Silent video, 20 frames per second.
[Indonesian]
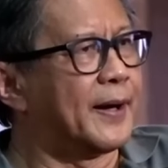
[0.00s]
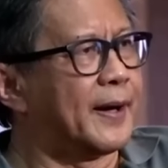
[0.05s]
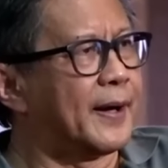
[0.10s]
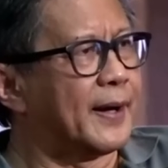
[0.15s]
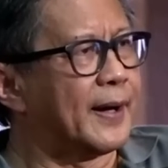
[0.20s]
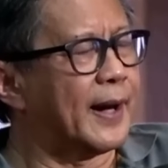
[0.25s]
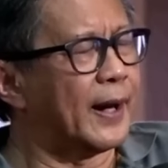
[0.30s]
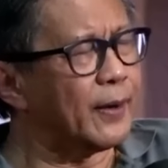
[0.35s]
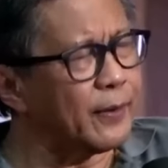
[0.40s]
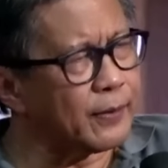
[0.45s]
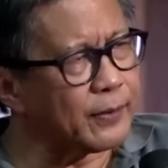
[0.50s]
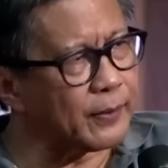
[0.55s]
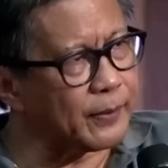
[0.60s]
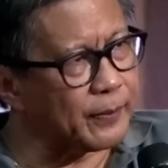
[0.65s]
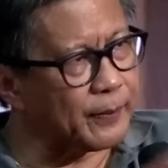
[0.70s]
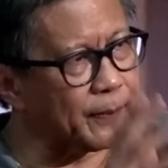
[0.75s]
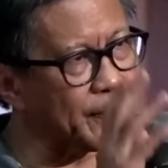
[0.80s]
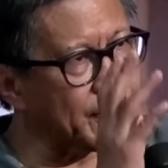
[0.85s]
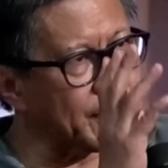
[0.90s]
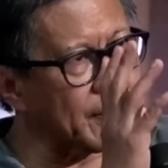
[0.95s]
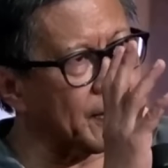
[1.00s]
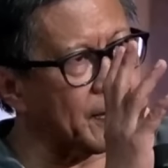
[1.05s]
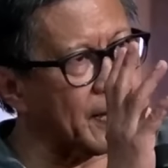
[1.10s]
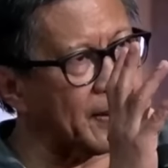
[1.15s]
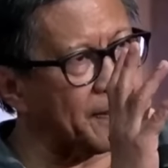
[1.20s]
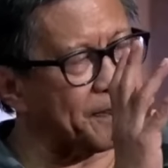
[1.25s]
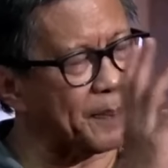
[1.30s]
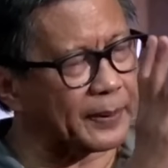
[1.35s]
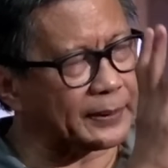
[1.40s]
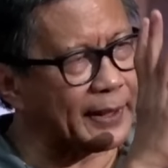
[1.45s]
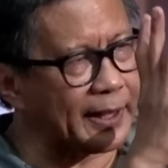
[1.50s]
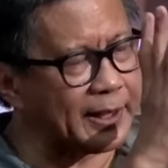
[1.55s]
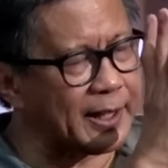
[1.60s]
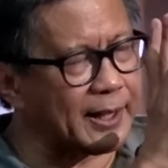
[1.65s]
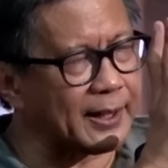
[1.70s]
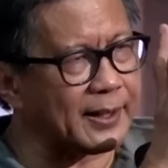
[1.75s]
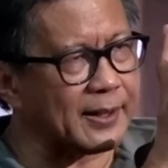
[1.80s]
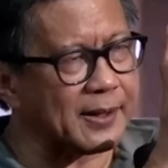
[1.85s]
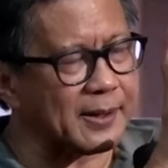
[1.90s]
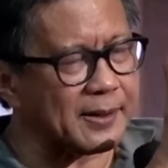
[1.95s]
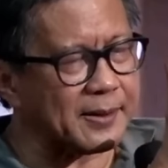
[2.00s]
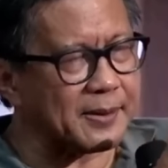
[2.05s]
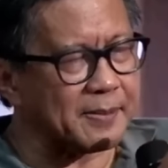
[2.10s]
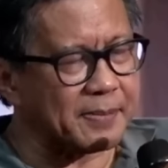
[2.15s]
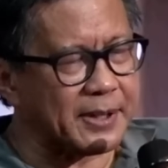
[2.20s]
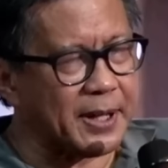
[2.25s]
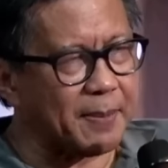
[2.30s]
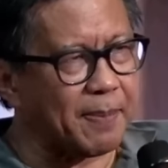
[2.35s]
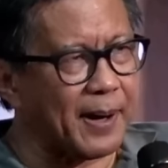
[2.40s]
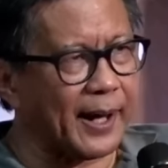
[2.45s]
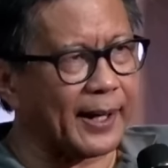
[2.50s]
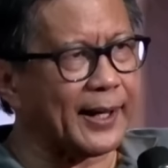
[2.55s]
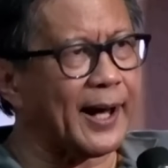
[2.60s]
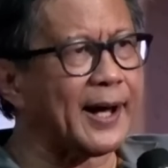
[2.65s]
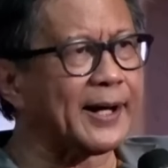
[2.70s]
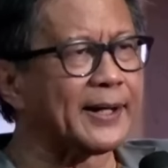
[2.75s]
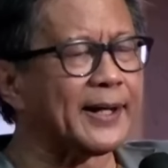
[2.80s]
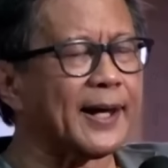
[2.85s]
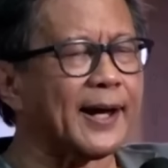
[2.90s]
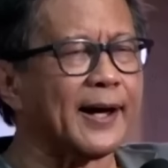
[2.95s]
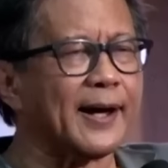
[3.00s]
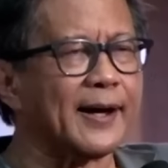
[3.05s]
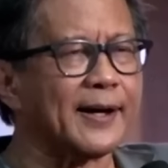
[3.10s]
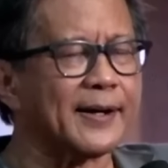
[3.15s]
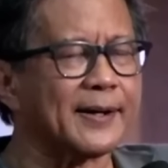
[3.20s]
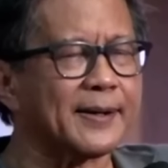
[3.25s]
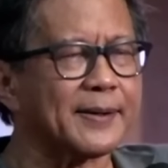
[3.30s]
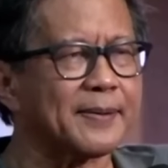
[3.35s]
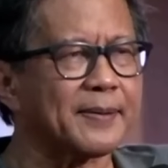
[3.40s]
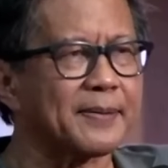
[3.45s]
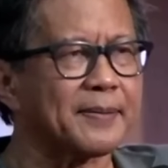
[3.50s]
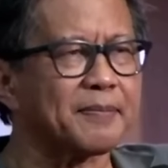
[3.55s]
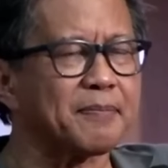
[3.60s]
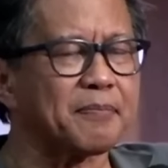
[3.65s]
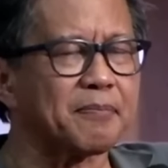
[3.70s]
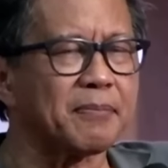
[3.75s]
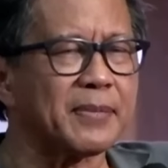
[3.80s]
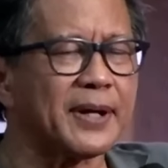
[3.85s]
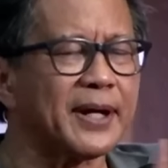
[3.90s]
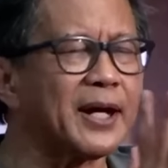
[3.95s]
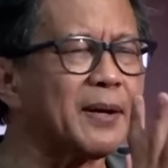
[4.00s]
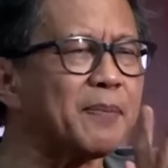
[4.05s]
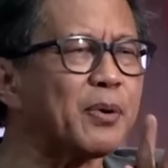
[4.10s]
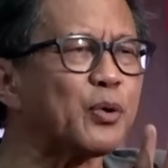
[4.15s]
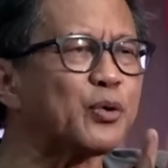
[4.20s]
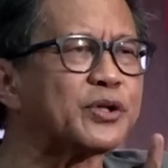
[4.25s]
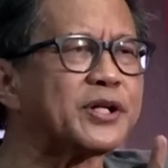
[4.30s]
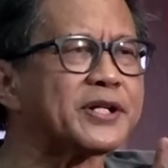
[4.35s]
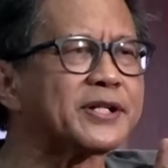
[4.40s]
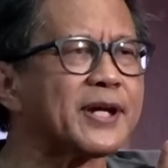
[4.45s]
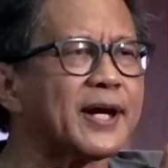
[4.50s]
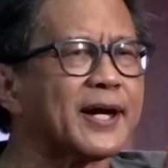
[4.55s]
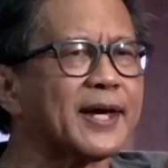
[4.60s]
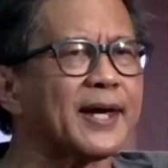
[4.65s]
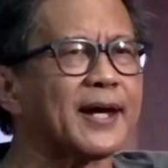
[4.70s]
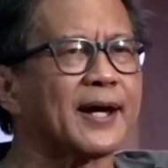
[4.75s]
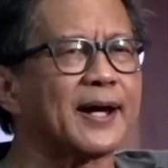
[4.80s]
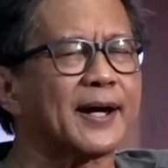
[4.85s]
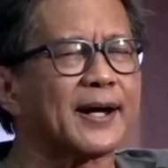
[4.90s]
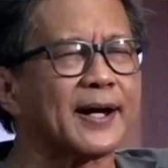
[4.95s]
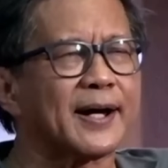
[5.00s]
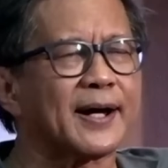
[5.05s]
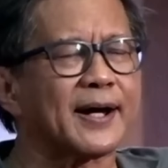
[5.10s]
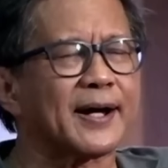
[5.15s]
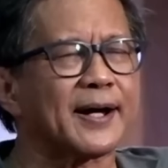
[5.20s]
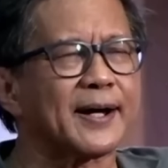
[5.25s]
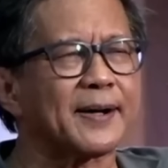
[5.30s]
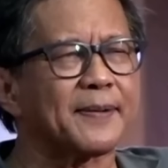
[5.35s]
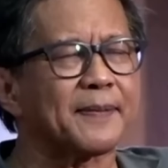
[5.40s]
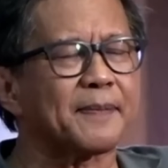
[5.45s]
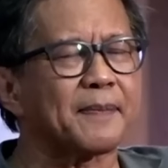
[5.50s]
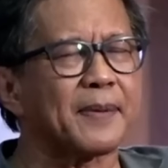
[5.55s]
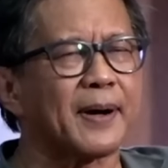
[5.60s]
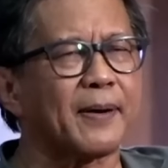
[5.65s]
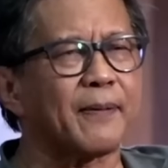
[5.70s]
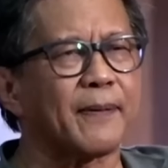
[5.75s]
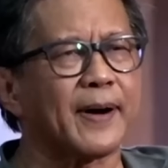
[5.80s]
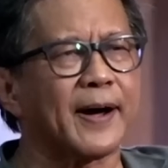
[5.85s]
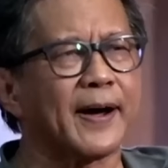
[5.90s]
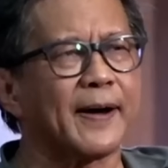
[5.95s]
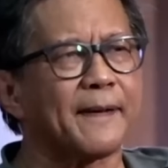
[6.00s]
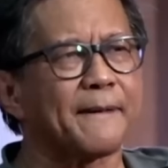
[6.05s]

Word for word: Lalu pertanyaan di belakangnya ingin menguji saya bahwa